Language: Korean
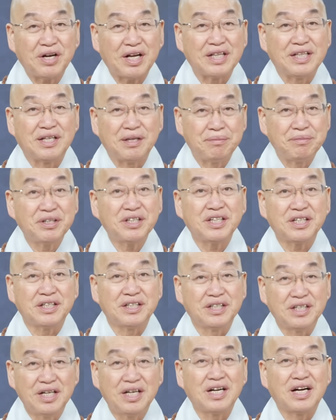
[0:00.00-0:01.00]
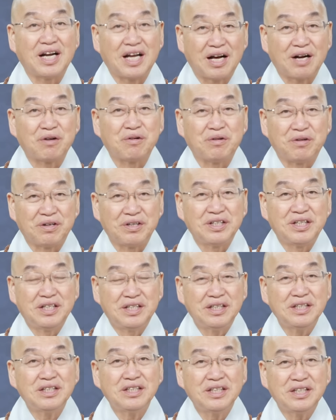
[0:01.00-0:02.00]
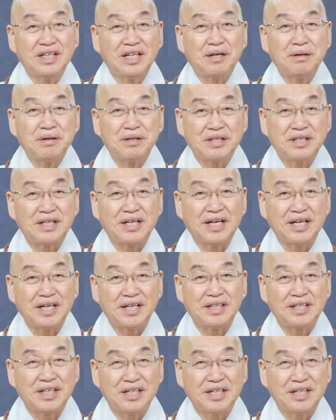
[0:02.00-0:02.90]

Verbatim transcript: 안 되면 격리를 하고 이런 게 대,